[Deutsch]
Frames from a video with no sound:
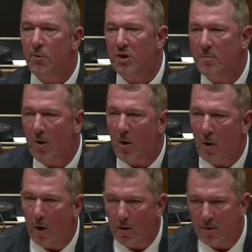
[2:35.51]
wo die
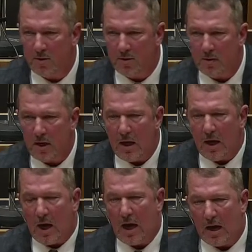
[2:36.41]
Behörden
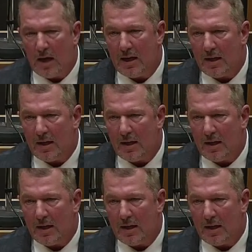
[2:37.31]
äh,